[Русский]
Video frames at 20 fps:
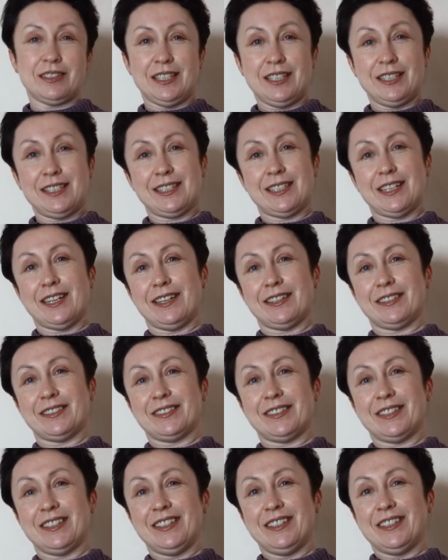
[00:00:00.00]
30 лет.
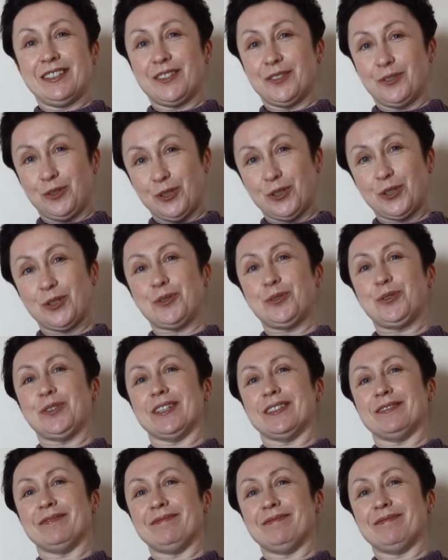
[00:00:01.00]
Но не
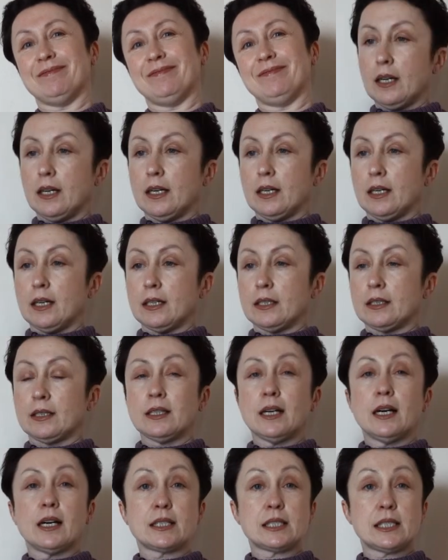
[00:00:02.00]
круто.
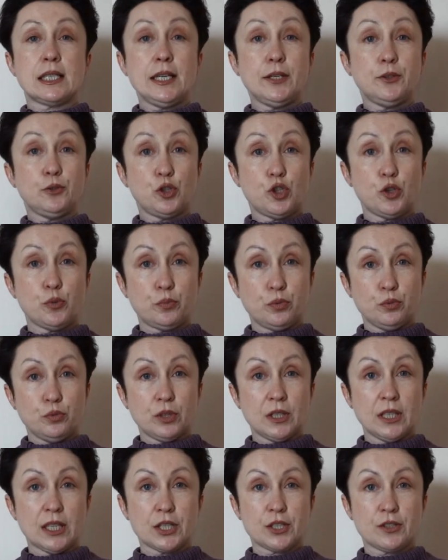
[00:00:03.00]
Так, следующий
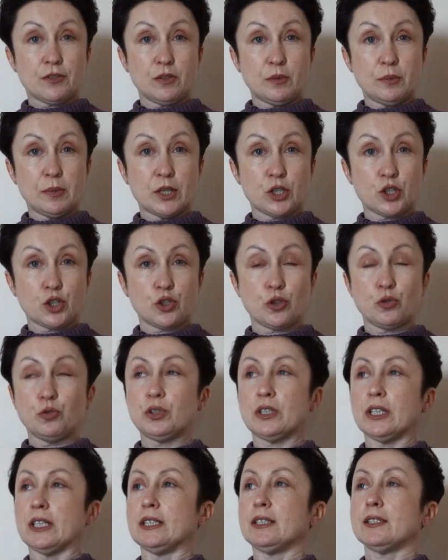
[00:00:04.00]
пункт нашего
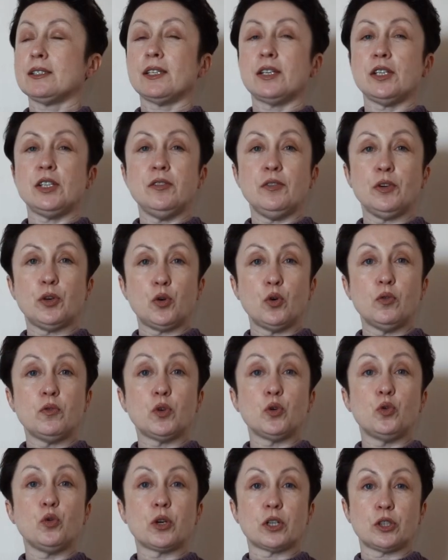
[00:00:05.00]
маршрута – это
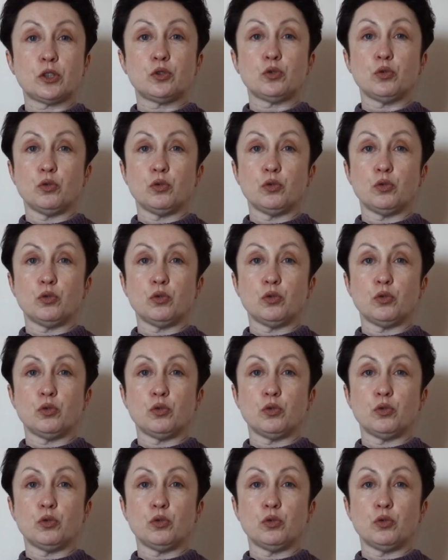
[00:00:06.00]
средневековый город